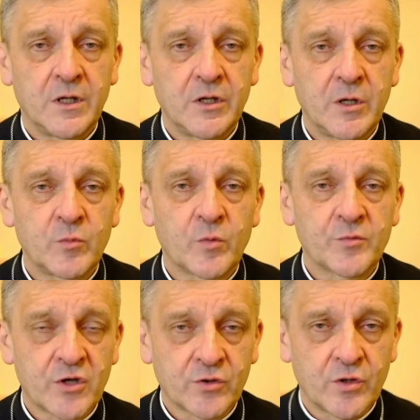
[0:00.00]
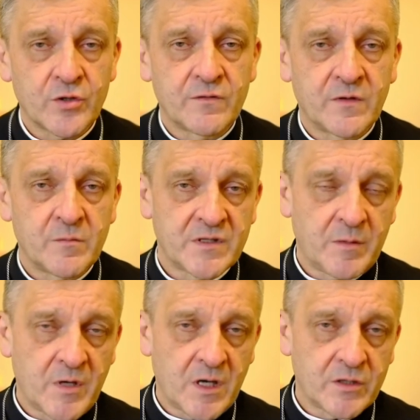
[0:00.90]
nie mógł przeszkodzić w tym
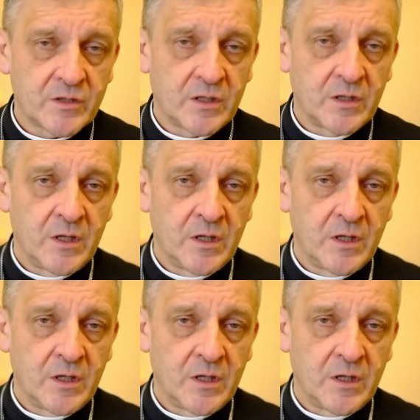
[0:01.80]
zamiarze.